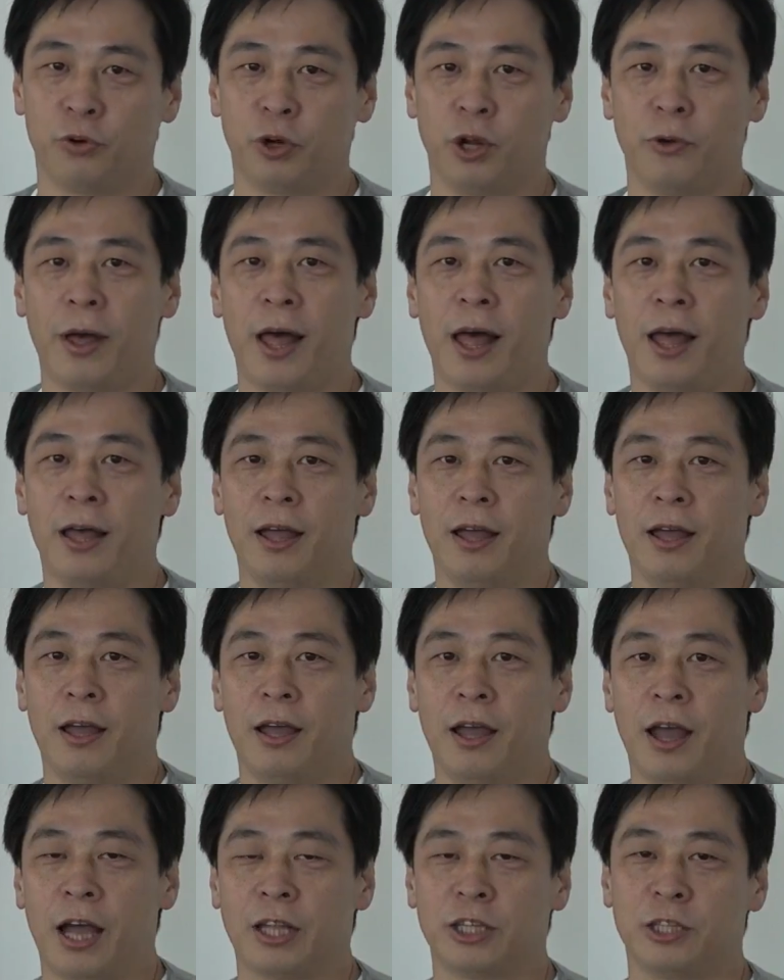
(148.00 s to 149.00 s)
これは
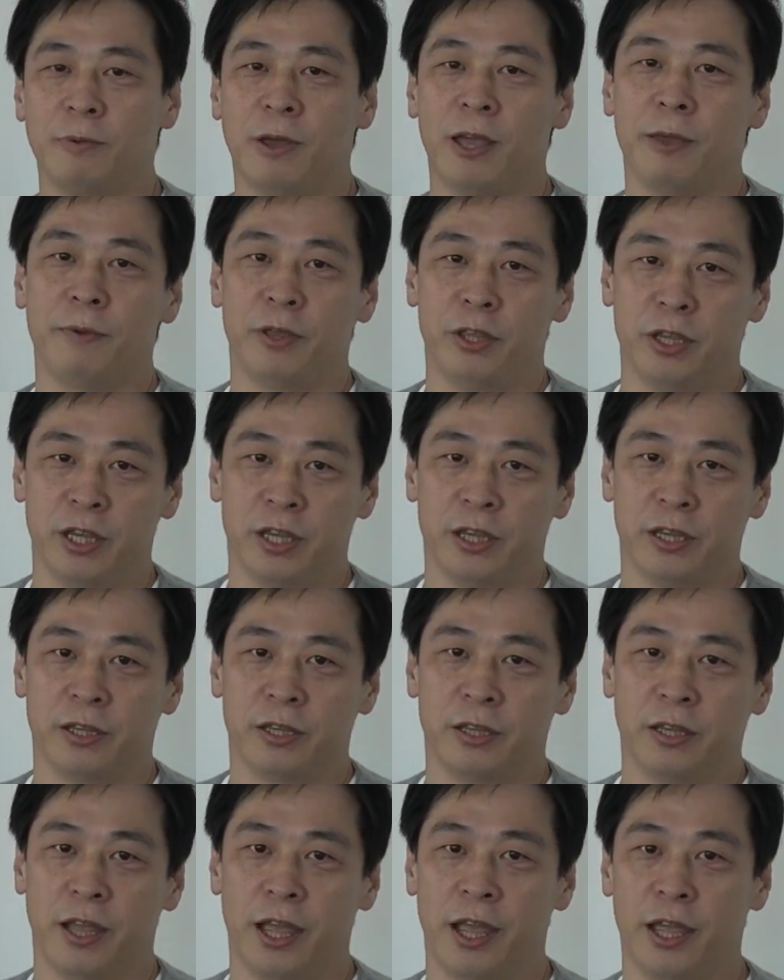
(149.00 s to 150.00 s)
発売日に、
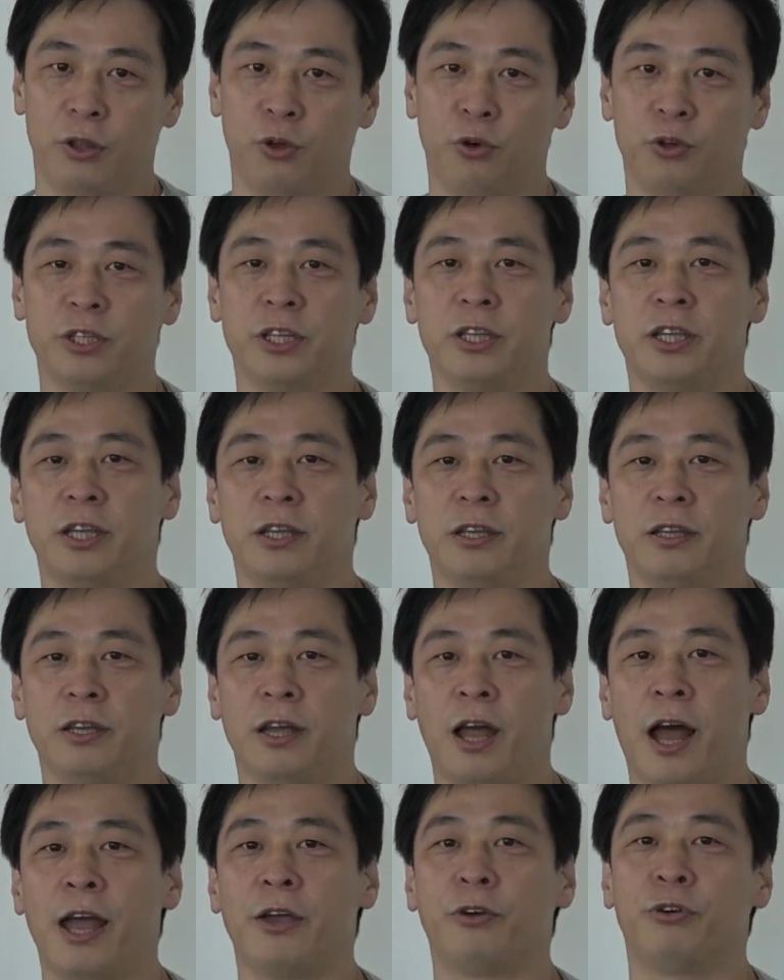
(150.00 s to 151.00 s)
えー、同時に
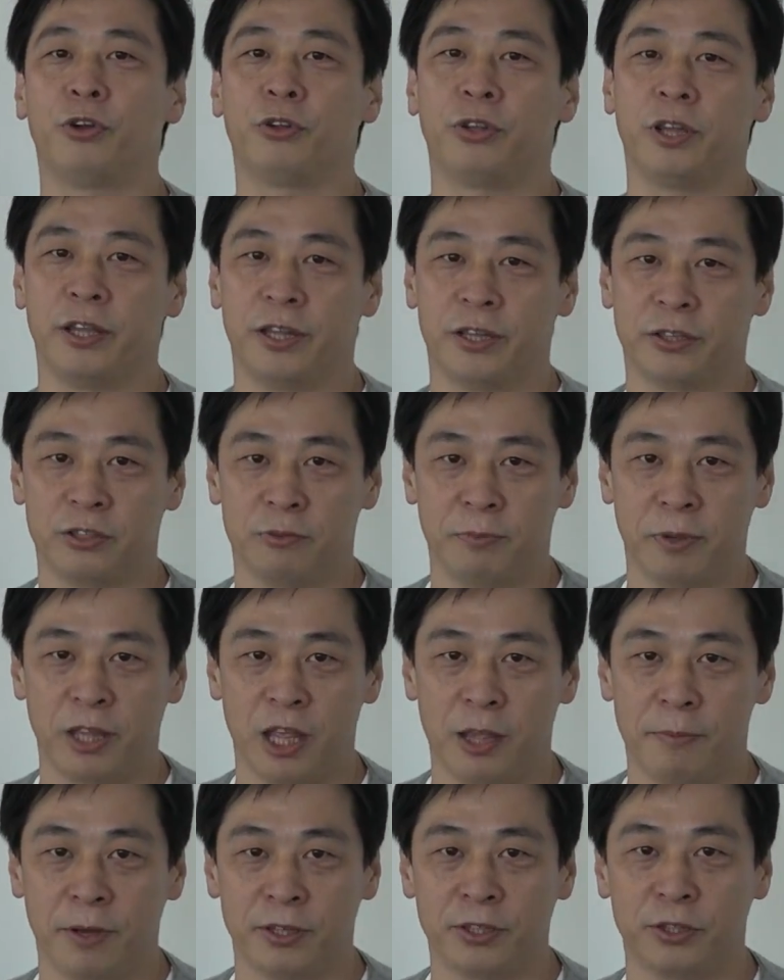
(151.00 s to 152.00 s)
配布予定で進め
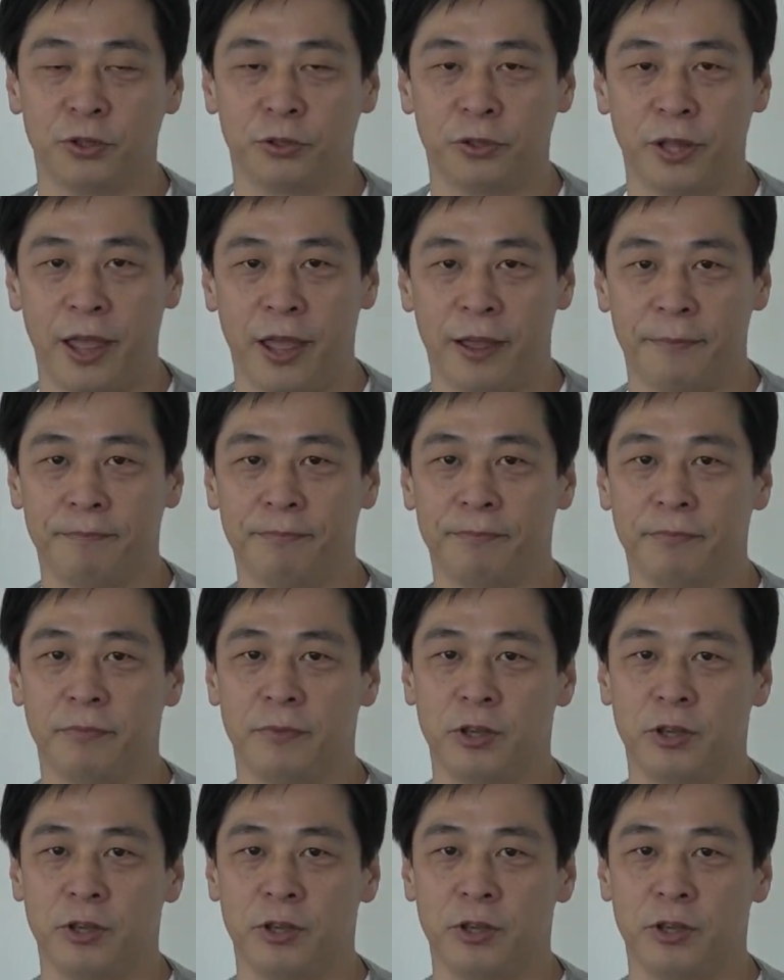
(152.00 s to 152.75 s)
ていますので